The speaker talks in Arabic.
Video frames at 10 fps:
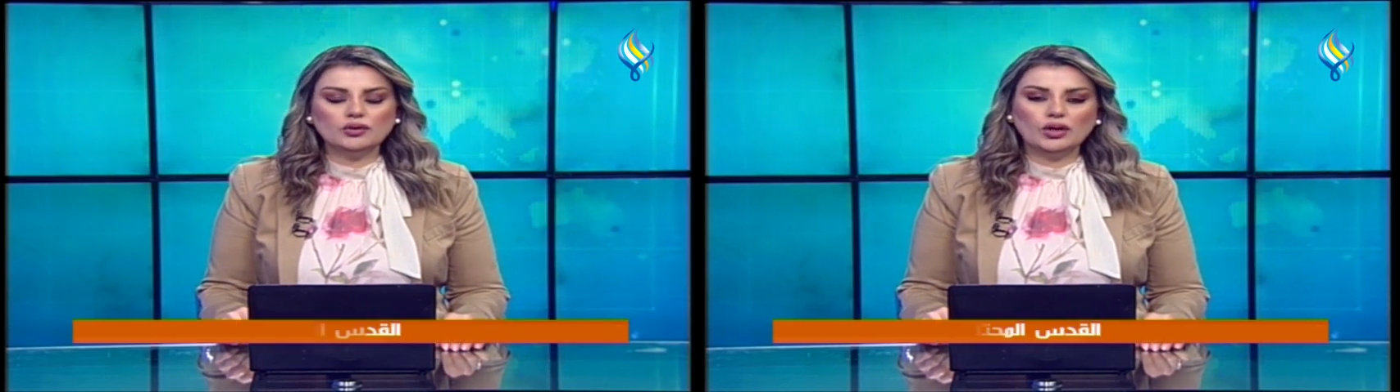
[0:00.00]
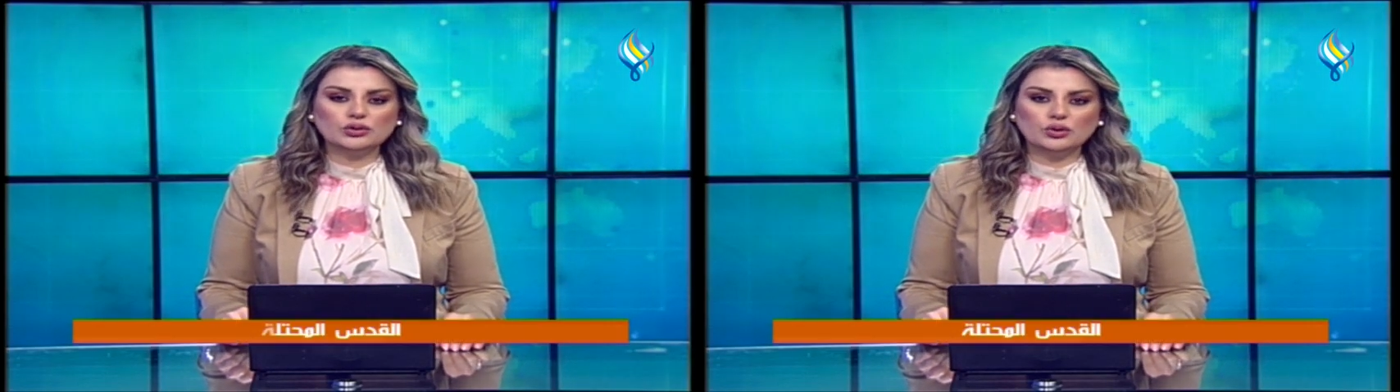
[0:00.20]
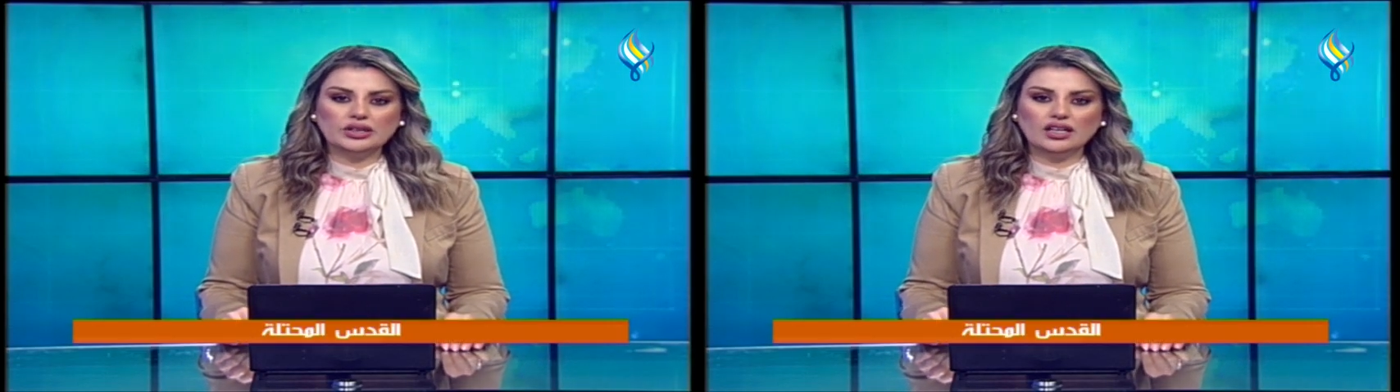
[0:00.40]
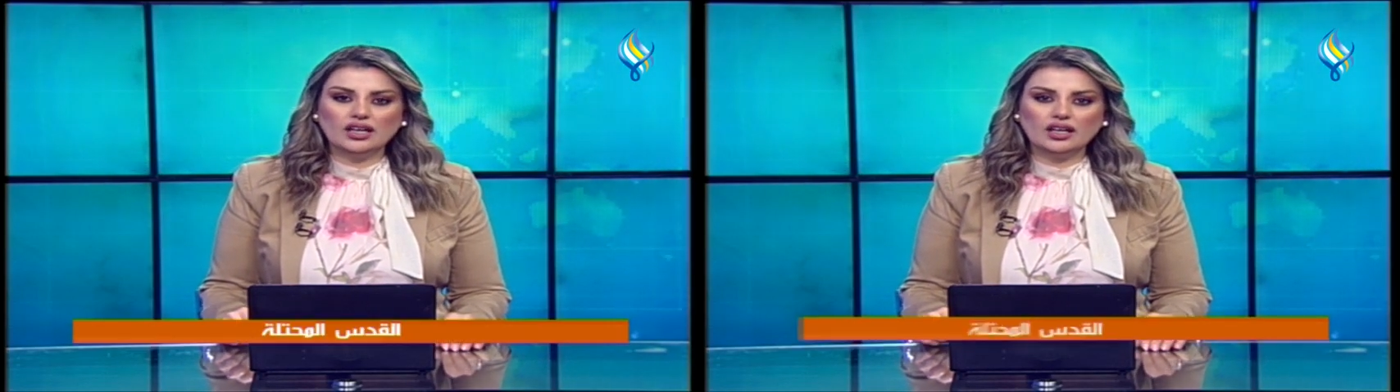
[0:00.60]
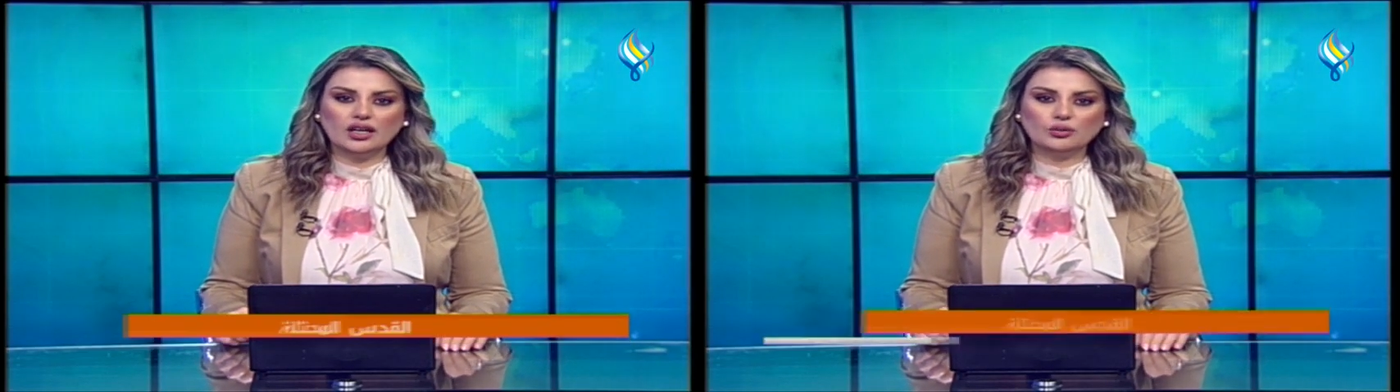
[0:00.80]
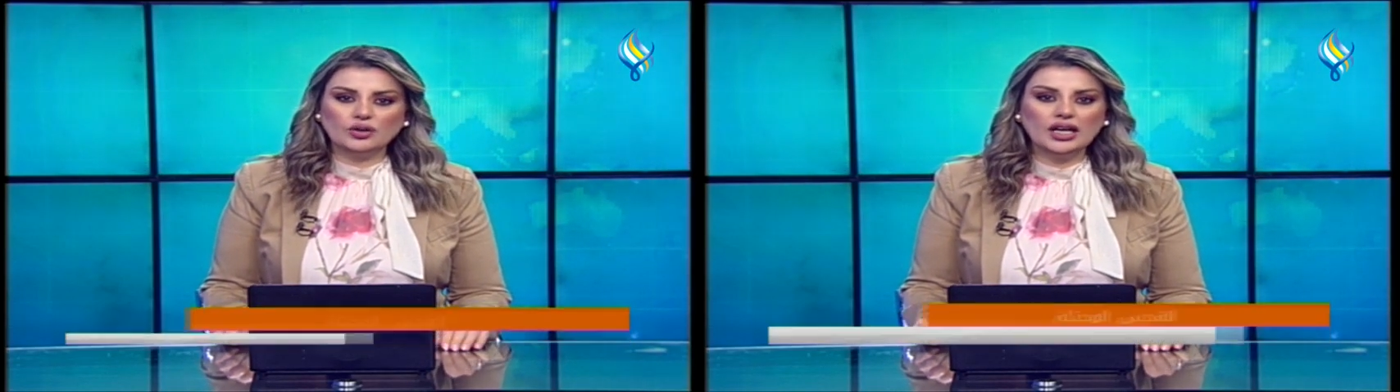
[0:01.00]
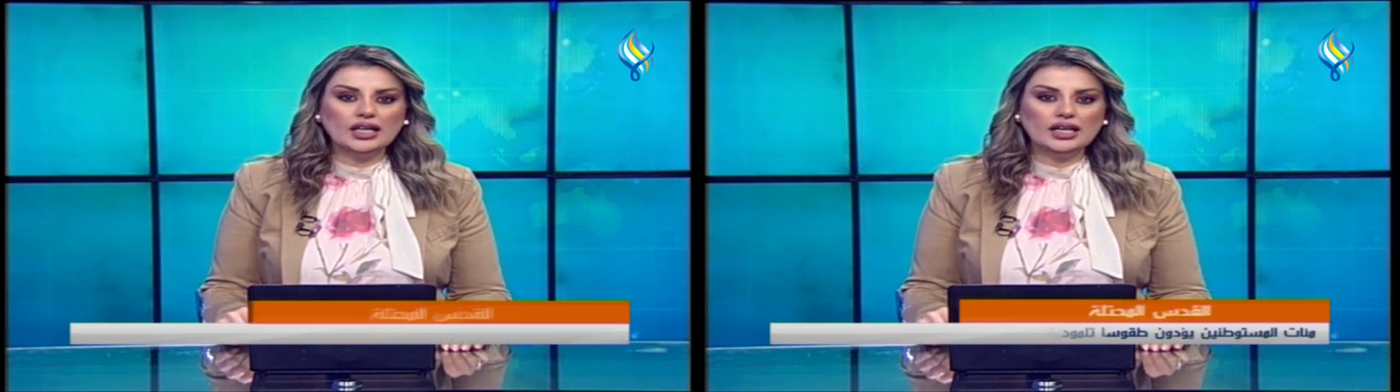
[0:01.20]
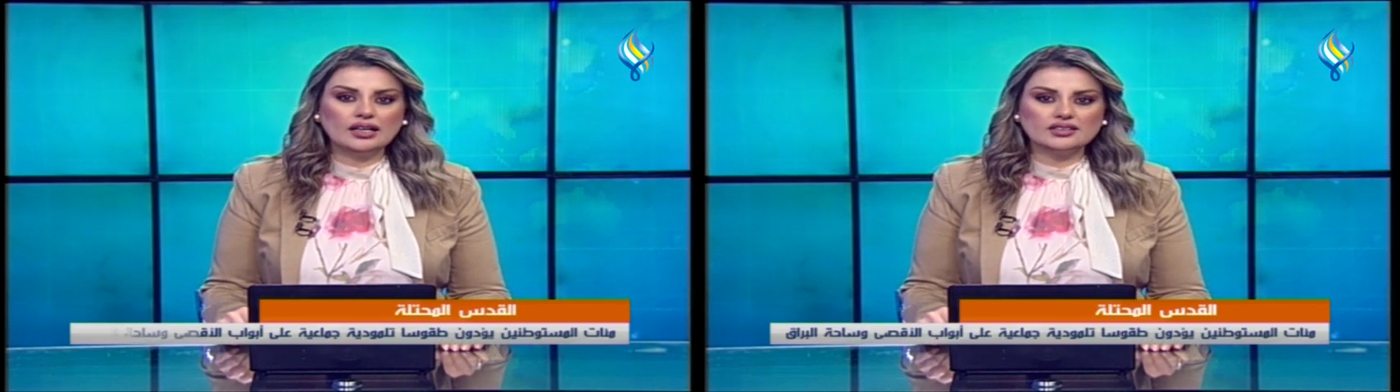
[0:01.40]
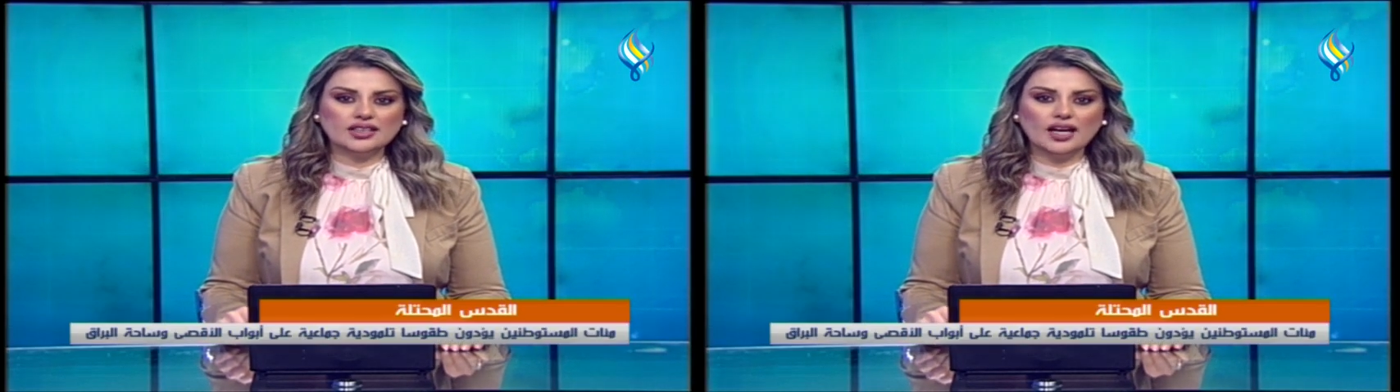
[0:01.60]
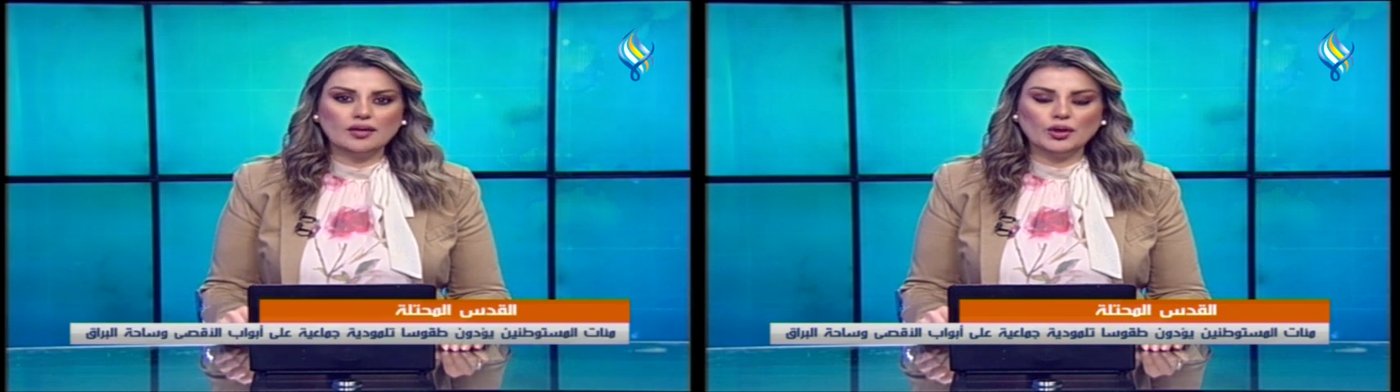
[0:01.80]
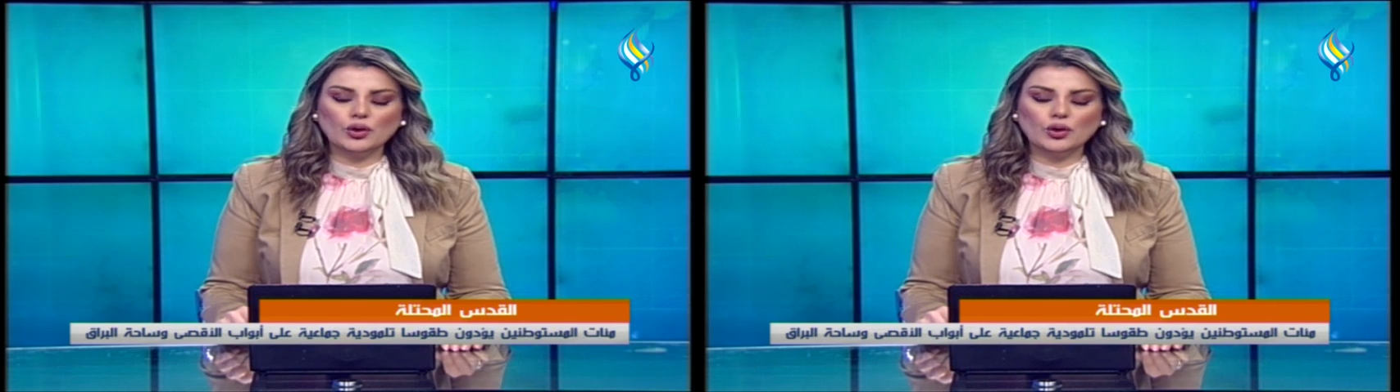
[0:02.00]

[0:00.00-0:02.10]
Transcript: واعتقل آخرون خلال اقتحام